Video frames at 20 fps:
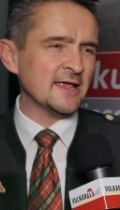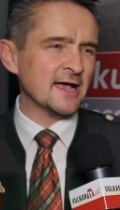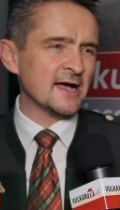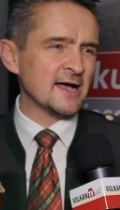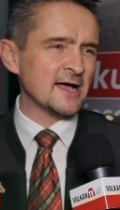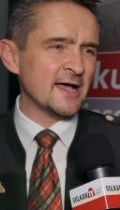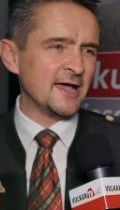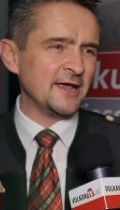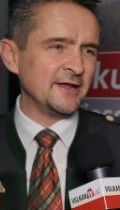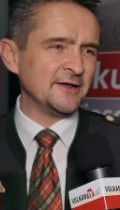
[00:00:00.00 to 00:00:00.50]

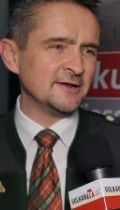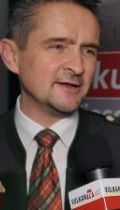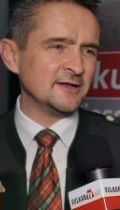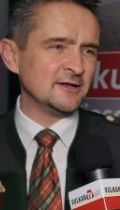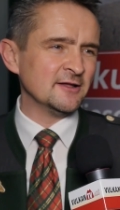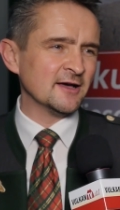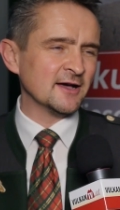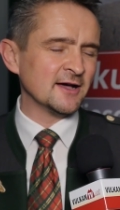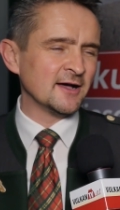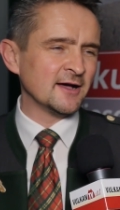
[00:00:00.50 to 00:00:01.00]
Jahr
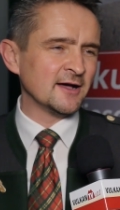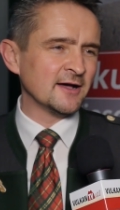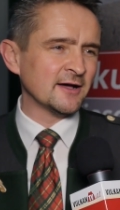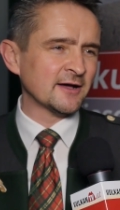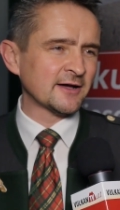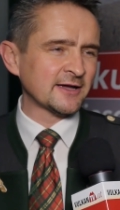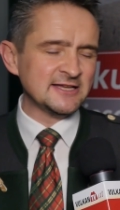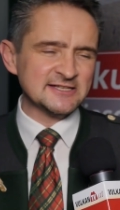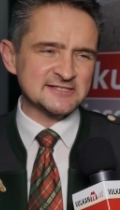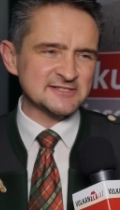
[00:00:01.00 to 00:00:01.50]
ein äh,
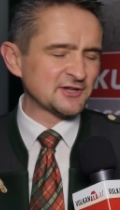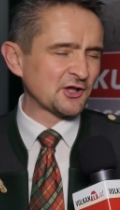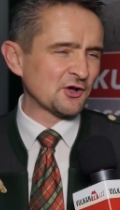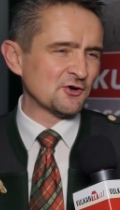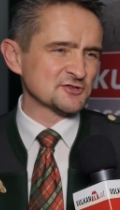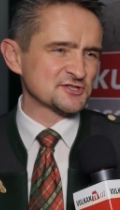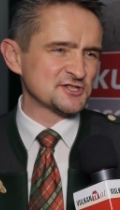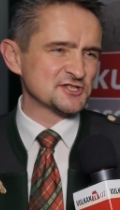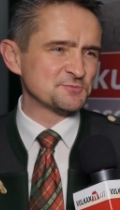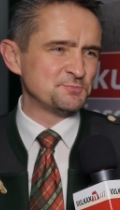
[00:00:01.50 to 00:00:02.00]

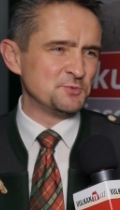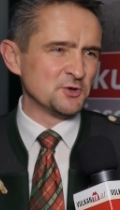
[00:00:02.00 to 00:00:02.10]
riesengroßes